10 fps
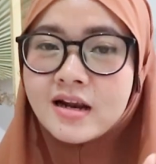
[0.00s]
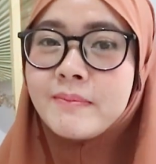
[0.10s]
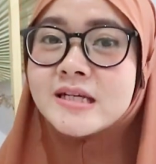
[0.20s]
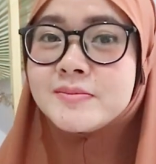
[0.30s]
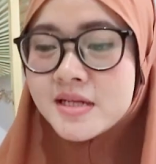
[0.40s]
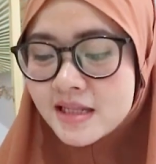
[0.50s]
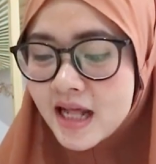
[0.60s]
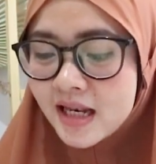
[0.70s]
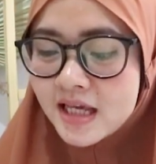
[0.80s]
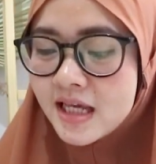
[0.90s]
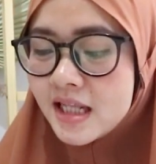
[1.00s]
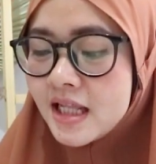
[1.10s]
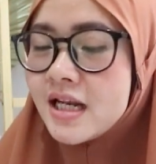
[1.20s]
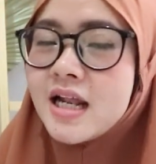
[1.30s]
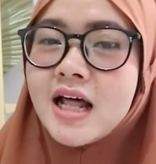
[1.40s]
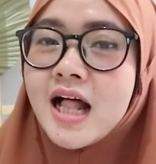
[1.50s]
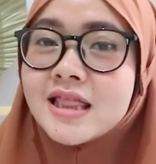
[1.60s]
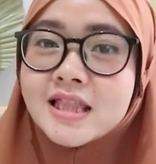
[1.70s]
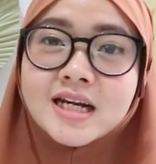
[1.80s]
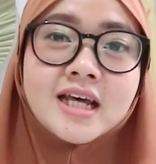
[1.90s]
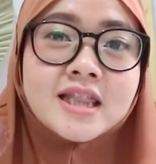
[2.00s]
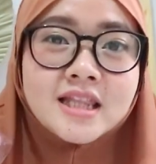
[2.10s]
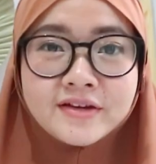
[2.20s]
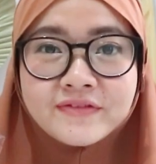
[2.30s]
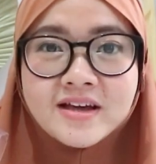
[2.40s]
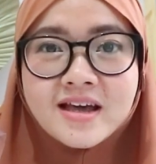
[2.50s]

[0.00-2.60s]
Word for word: adalah pasmina tali ini adalah alternatif